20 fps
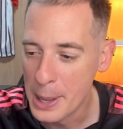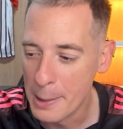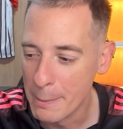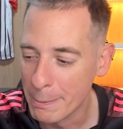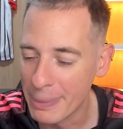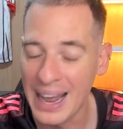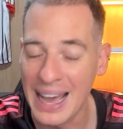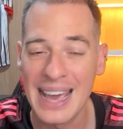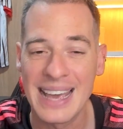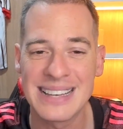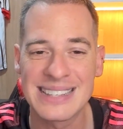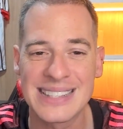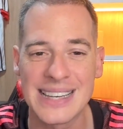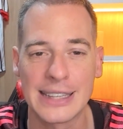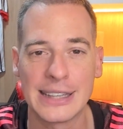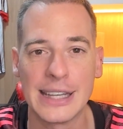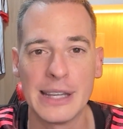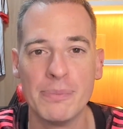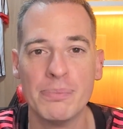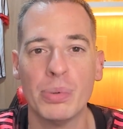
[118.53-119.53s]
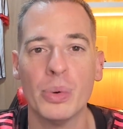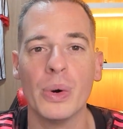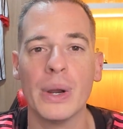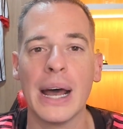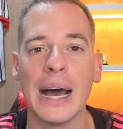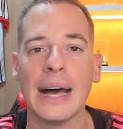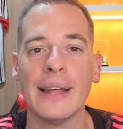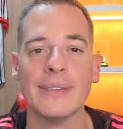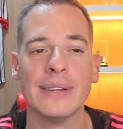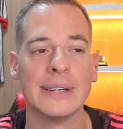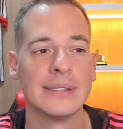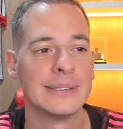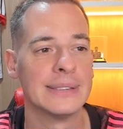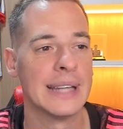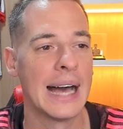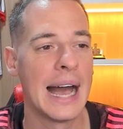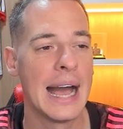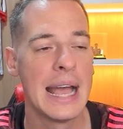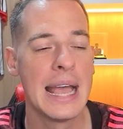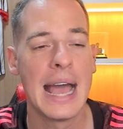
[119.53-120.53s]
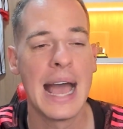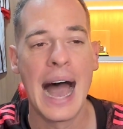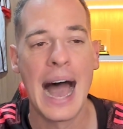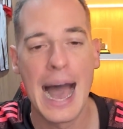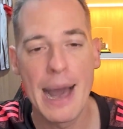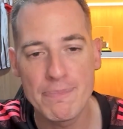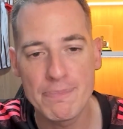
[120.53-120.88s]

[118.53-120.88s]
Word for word: para essa temporada, tá? A